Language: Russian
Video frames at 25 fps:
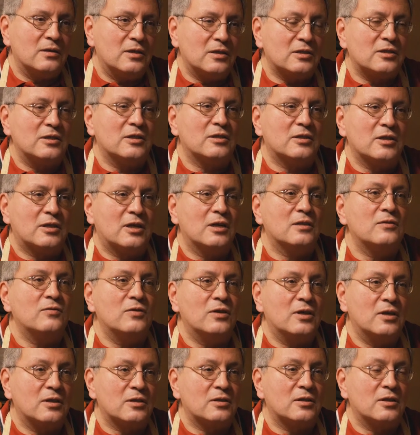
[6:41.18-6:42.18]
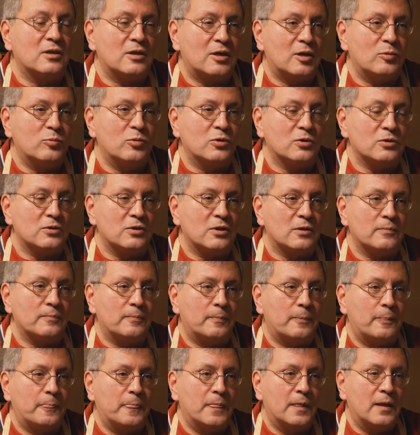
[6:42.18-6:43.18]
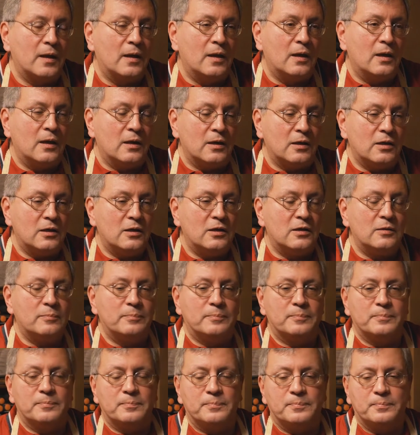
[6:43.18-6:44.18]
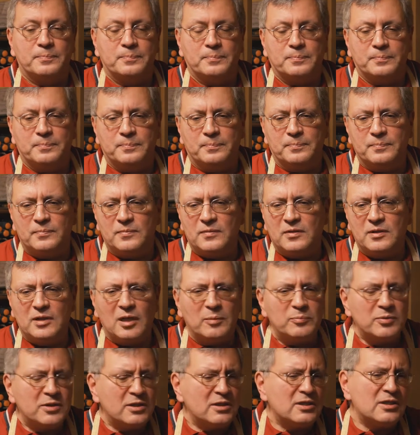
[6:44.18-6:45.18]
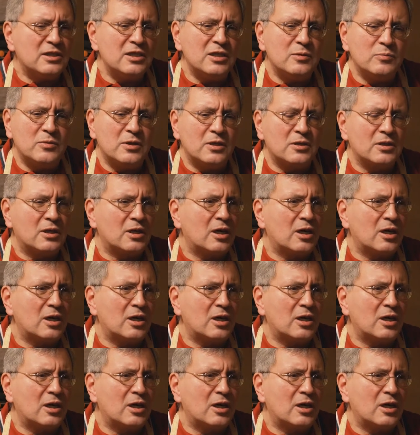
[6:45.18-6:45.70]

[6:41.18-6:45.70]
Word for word: если это конвейерная работа, и необъяснимая